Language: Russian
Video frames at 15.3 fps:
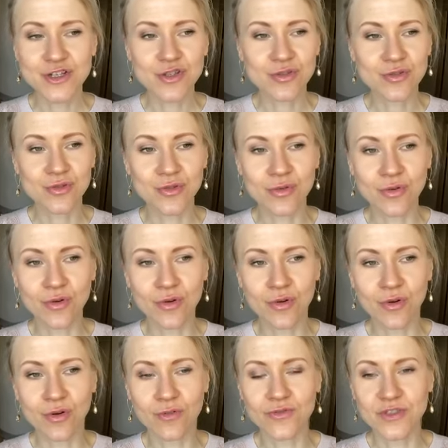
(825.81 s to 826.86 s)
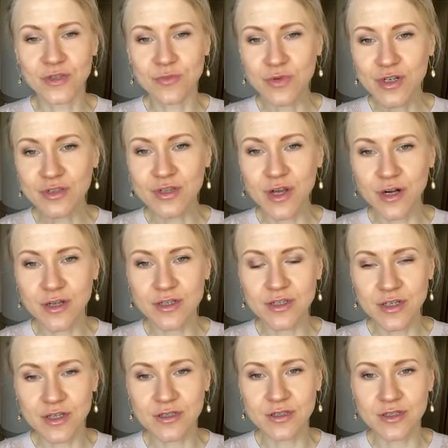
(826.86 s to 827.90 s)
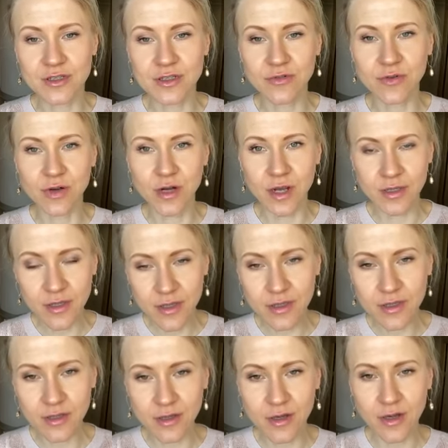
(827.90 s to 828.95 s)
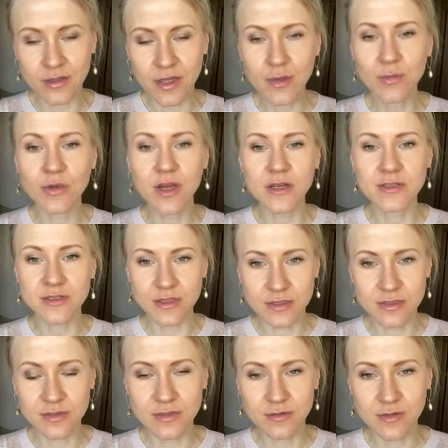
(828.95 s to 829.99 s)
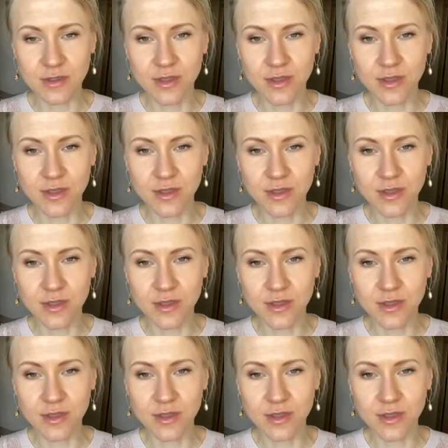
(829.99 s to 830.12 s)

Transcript: что Всемирная организация здравоохранения, она молодец,